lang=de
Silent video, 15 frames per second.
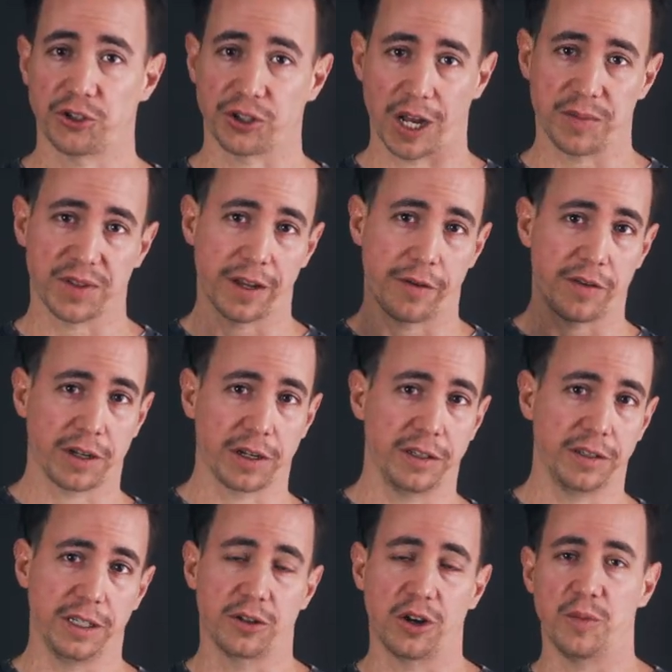schreibt es einfach
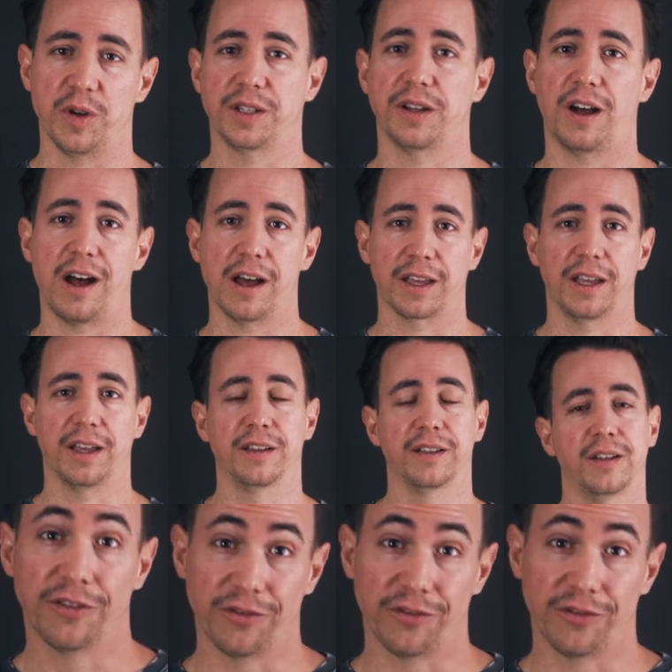in die Kommentare.